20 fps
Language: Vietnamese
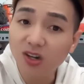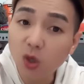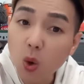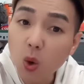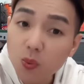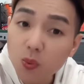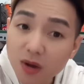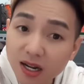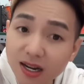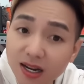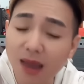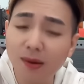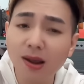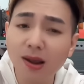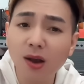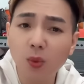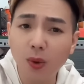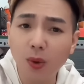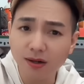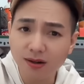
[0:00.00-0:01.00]
rút kinh nghiệm
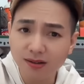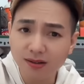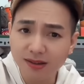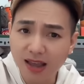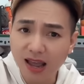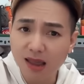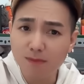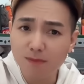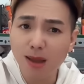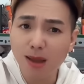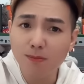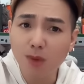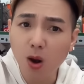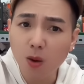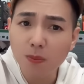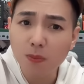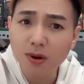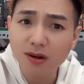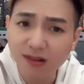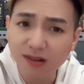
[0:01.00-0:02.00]
nha Nguyễn Đức Dây mai
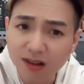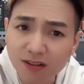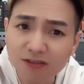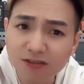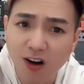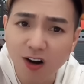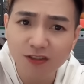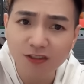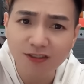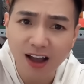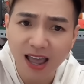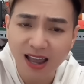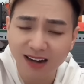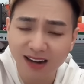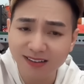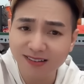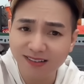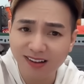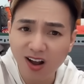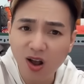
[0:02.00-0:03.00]
mốt mà đừng có vội
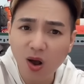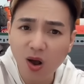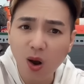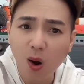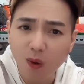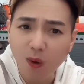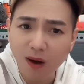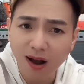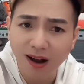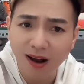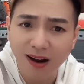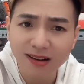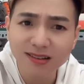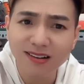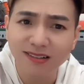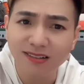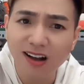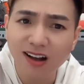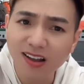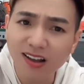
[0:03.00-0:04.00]
vàng đừng có hồ hỏi
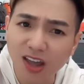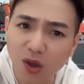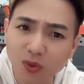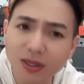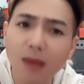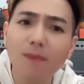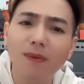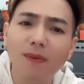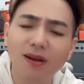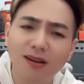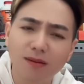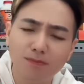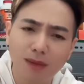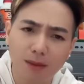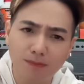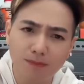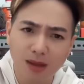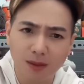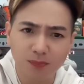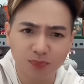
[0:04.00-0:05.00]
đừng có kiểu tắt
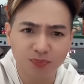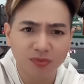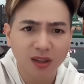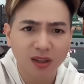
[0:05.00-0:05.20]
mà mà